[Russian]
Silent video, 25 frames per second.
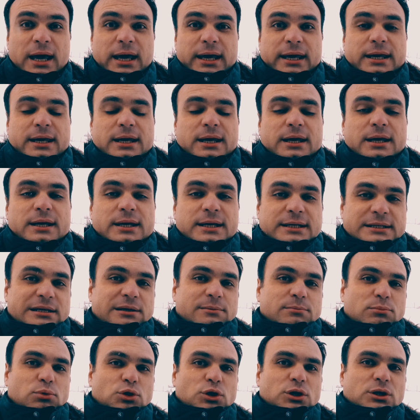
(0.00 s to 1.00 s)
и если
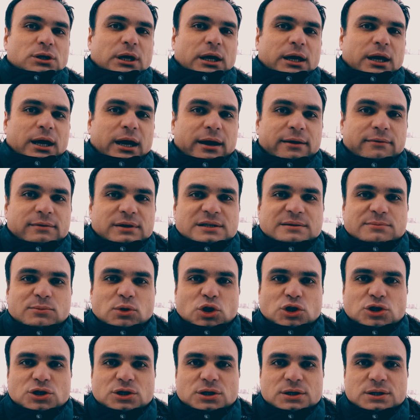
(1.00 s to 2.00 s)
будет такая
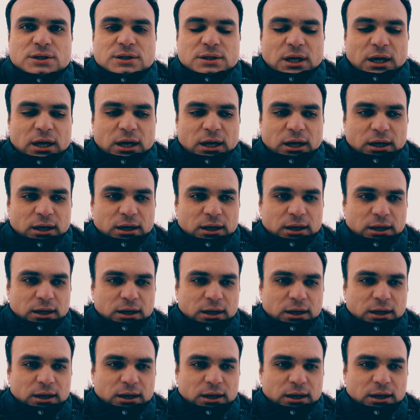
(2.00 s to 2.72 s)
возможность э,